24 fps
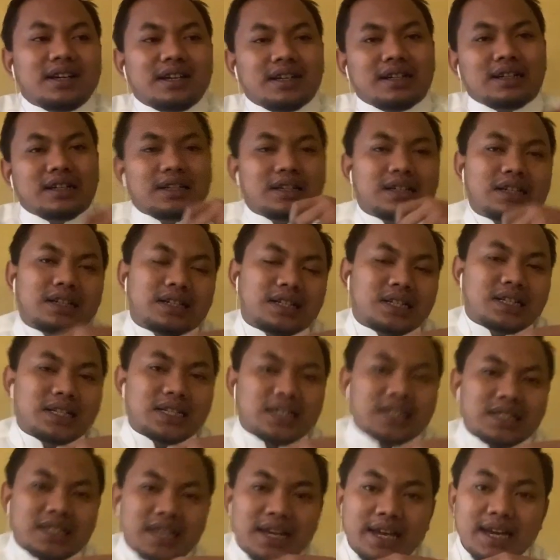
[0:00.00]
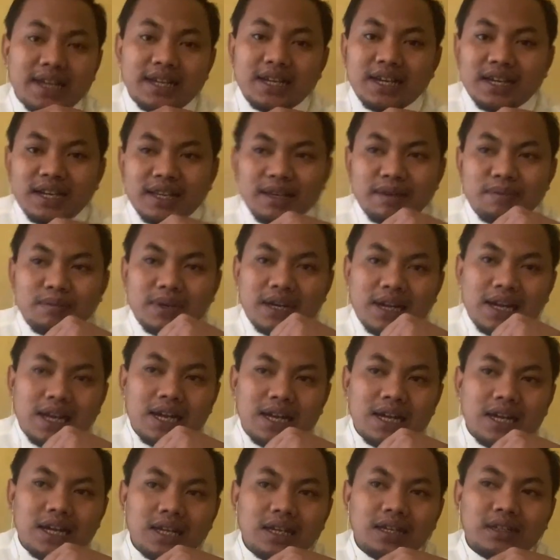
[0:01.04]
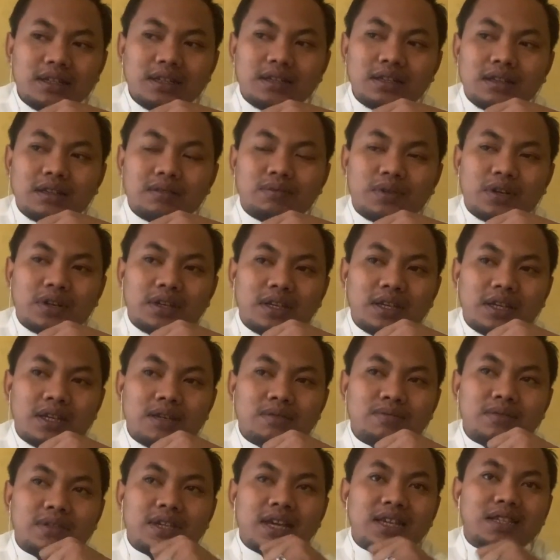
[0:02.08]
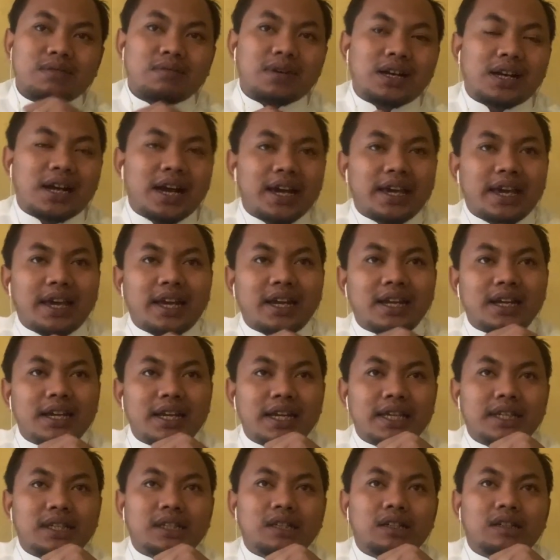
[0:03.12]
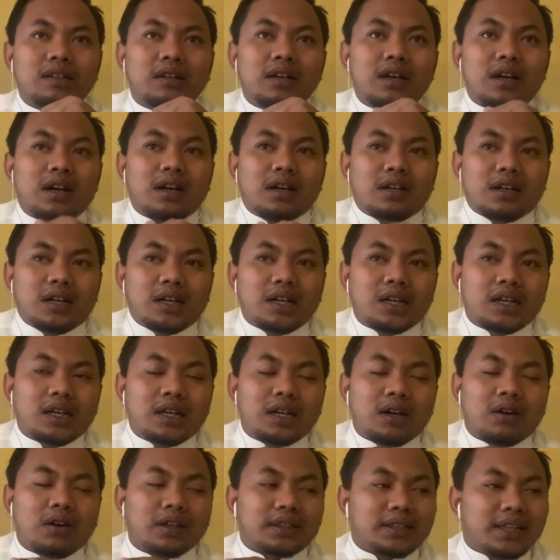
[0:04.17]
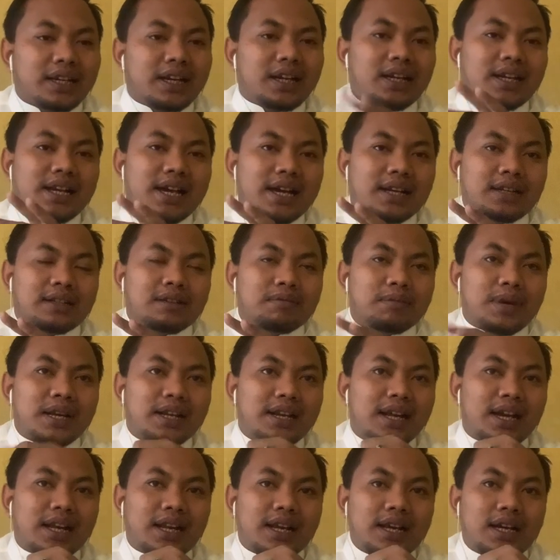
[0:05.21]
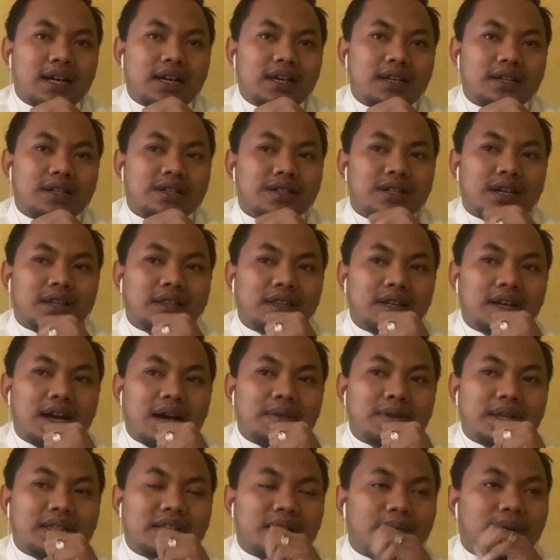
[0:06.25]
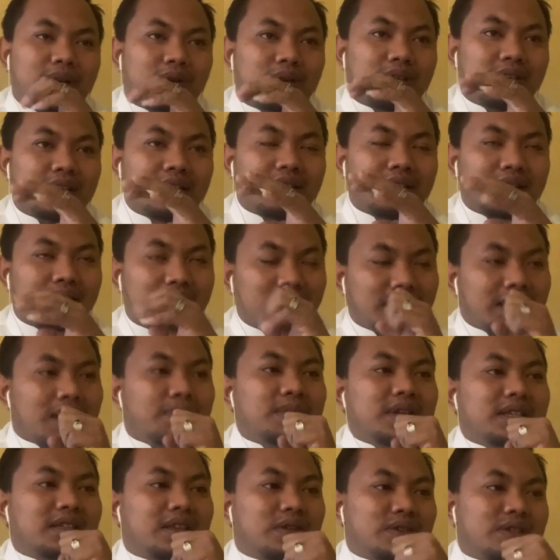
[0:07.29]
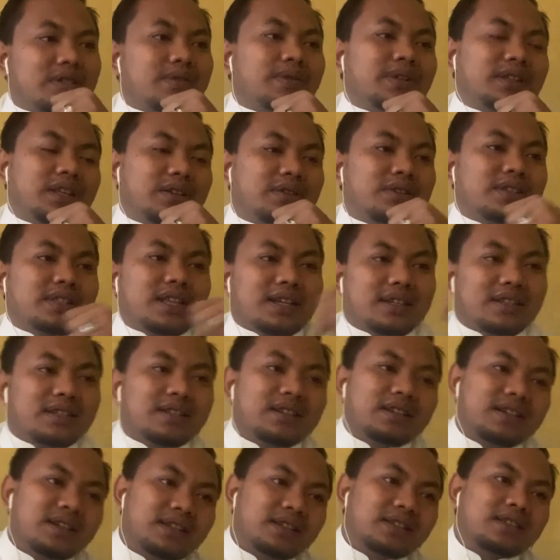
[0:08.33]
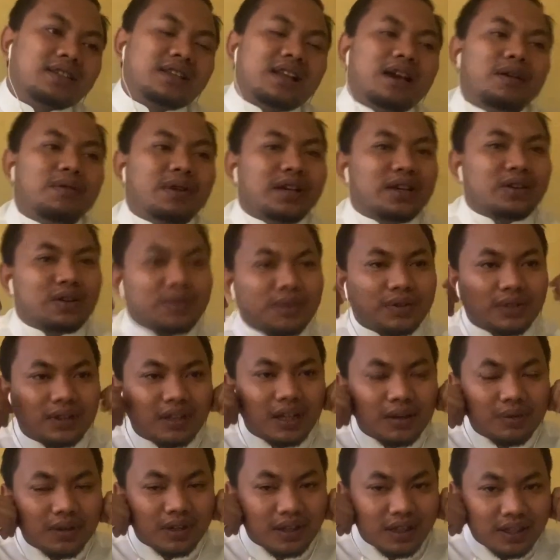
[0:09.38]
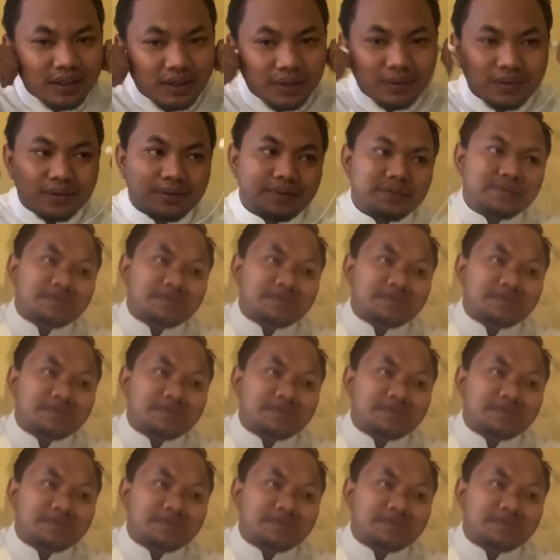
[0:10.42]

Eh, saya dari Mekah, Ibrahim. Saya sebagai handling eh, hotel dan bandara. Insya Allah update terbarunya kita update terus seperti itu. Ustaz. Assalamualaikum warahmatullahi wabarakatuh.